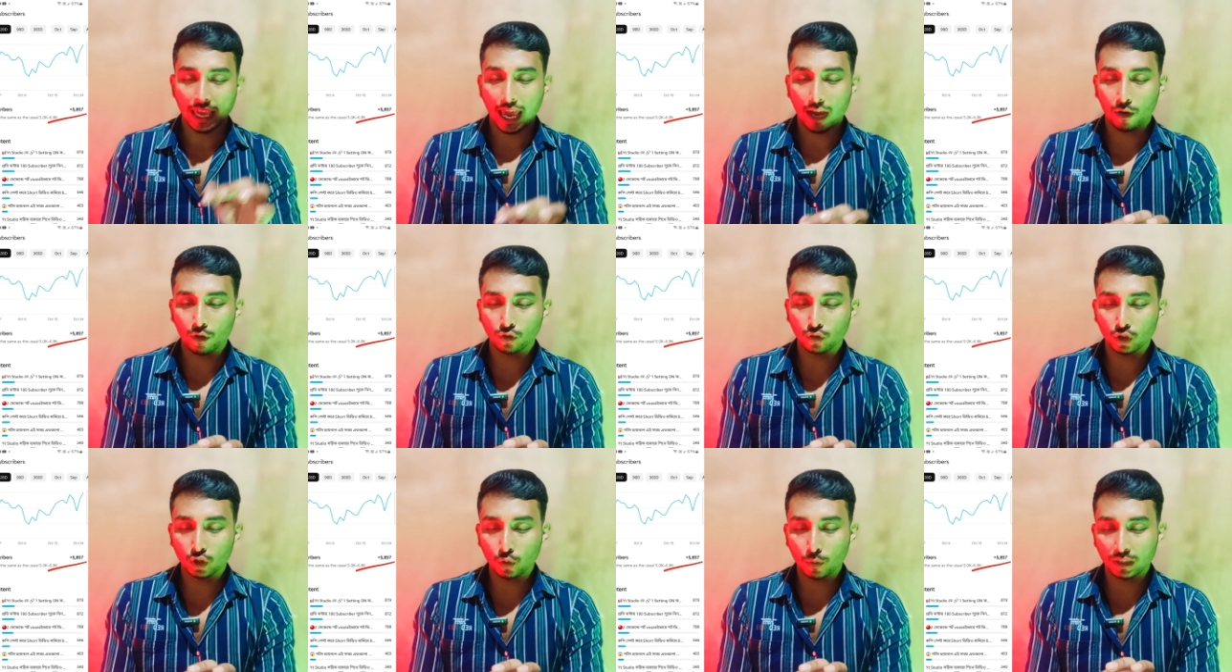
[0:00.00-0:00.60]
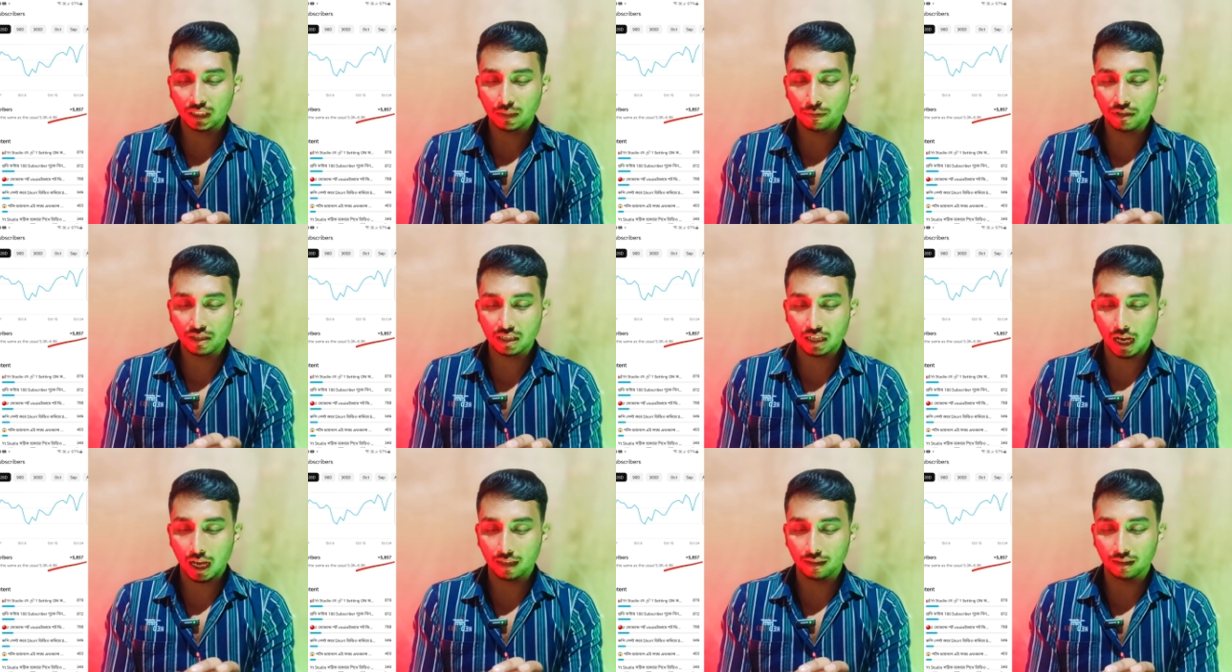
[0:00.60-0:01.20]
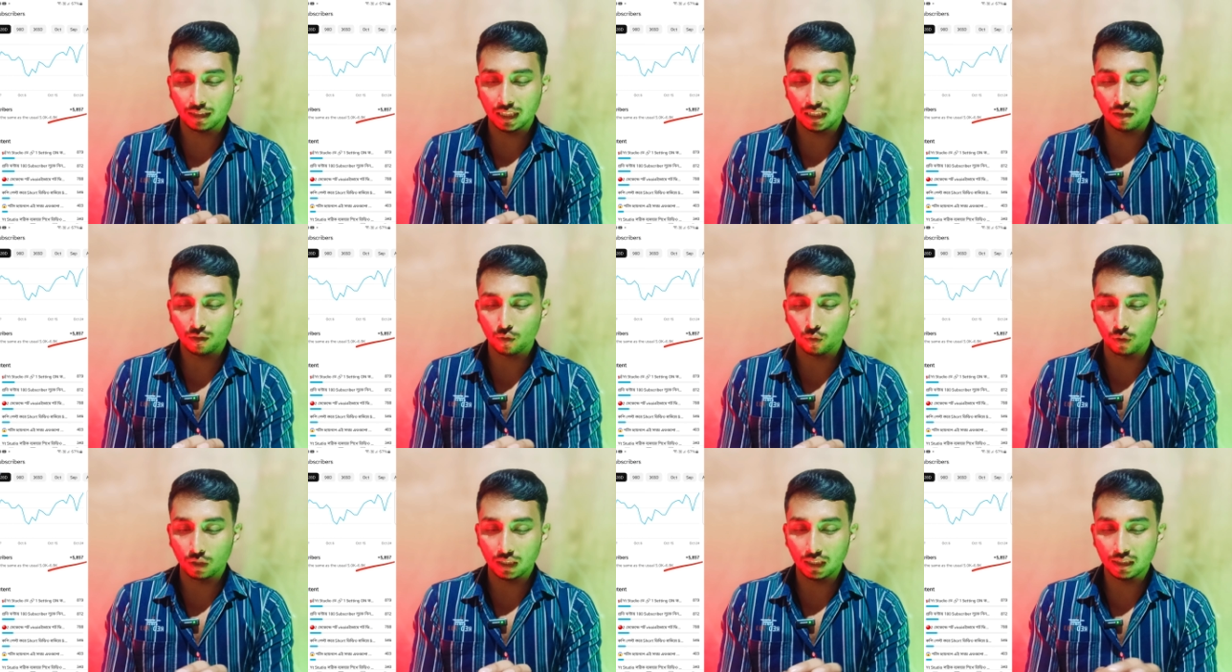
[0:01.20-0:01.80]
এখন যদি তোমাদেরকে আমি সাত দিন
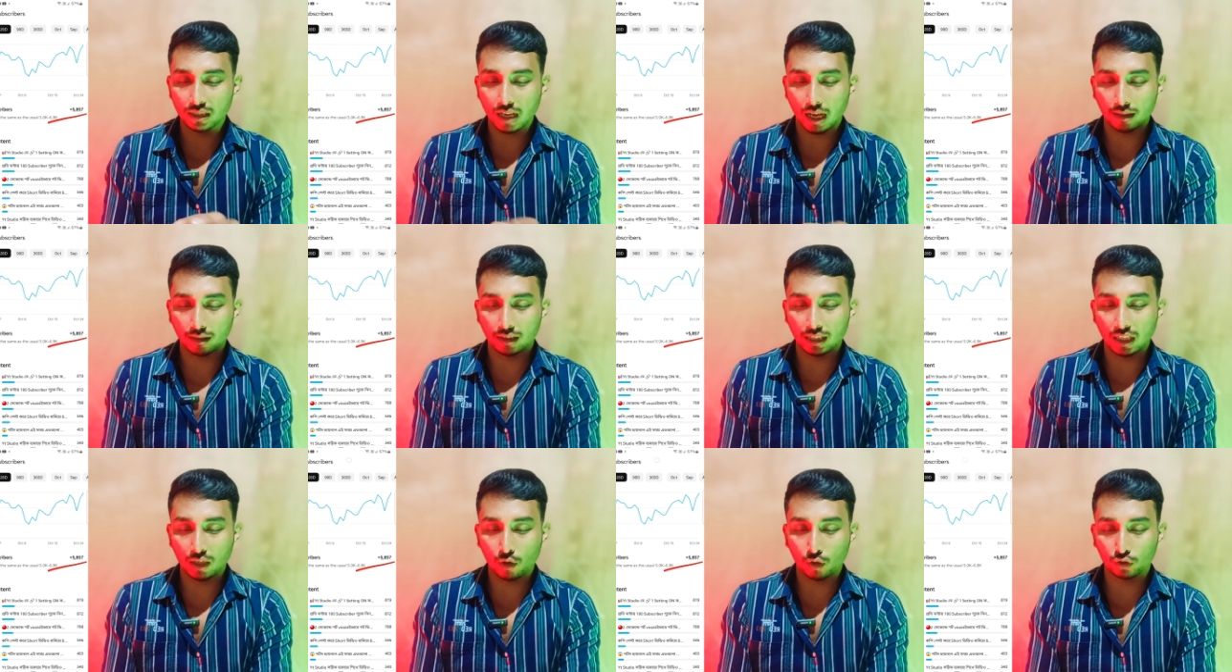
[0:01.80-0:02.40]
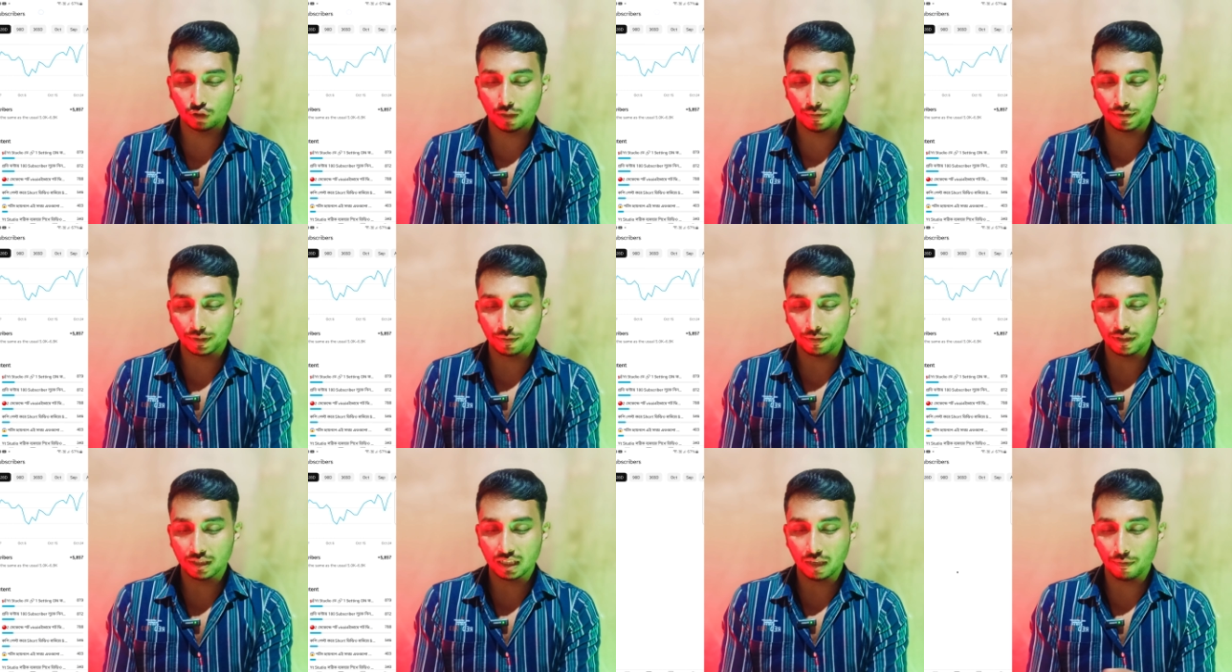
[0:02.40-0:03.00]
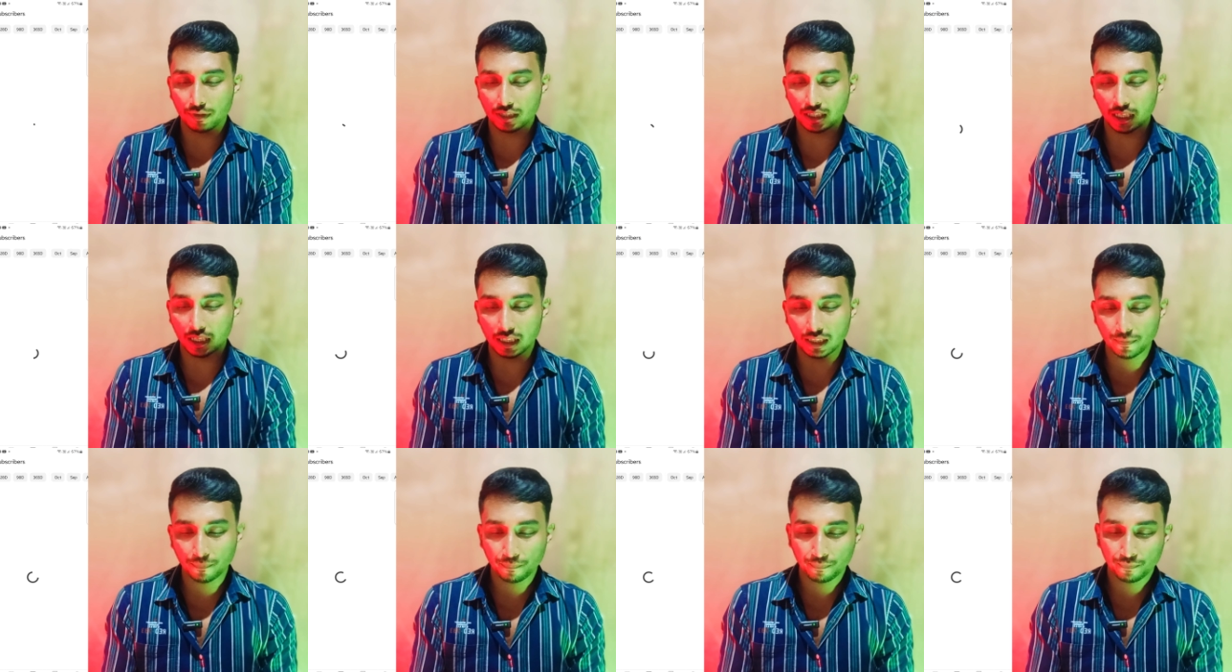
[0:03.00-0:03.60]
করি সাত দিনে কত সাবস্ক্রাইব এসছে আমার চ্যানেলে